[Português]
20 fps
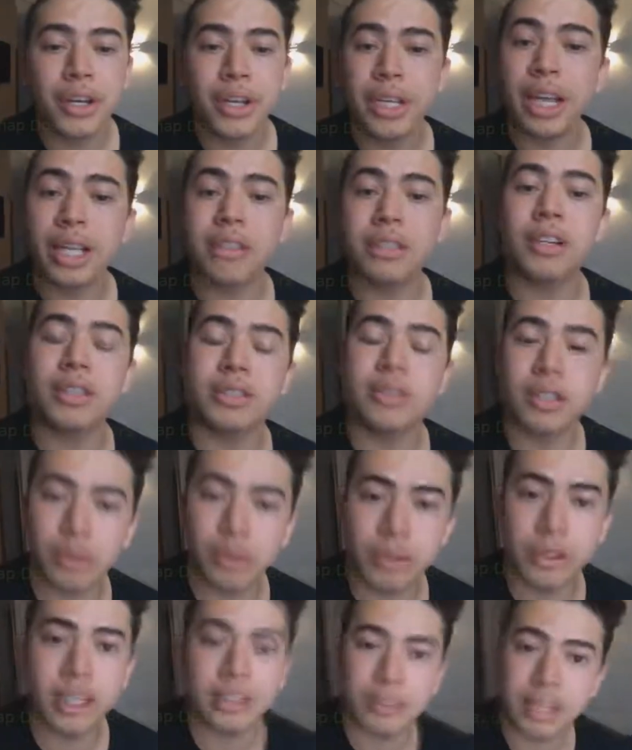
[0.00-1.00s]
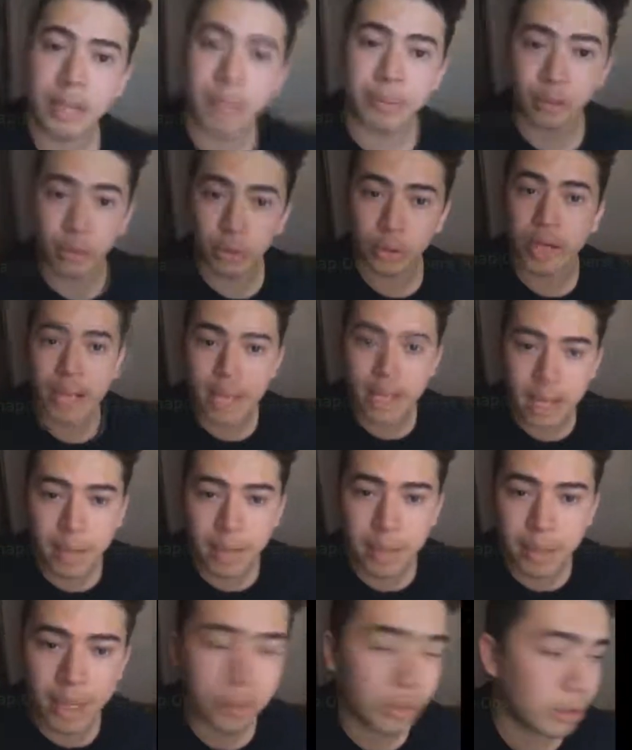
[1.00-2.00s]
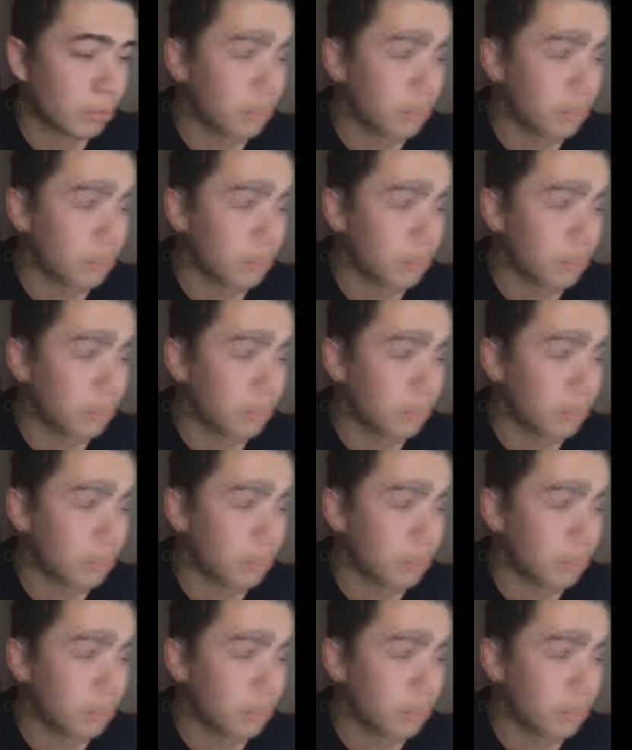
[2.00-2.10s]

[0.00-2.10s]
e às vezes acontece que a pessoa erra mesmo,